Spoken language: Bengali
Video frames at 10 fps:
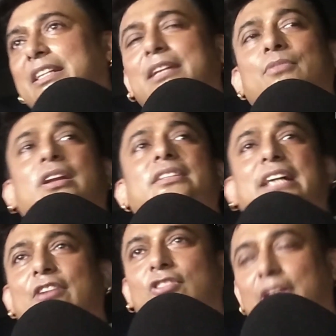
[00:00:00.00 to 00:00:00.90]
খান বলেন
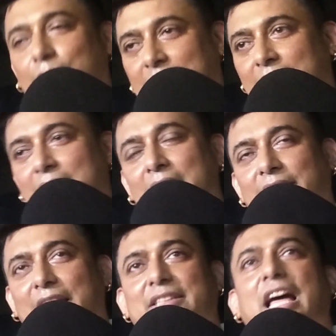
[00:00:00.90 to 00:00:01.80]
শাহরুখ খান বলেন
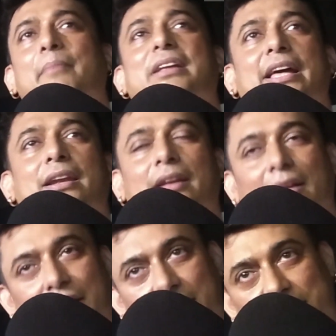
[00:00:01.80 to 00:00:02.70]
তারা তামিলের
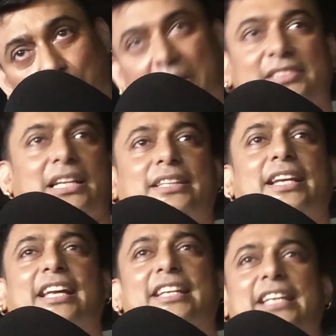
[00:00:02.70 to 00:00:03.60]

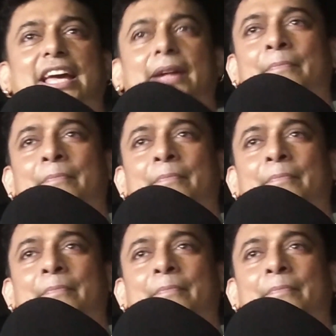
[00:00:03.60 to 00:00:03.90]
সুপারস্টারদেরকে নিয়ে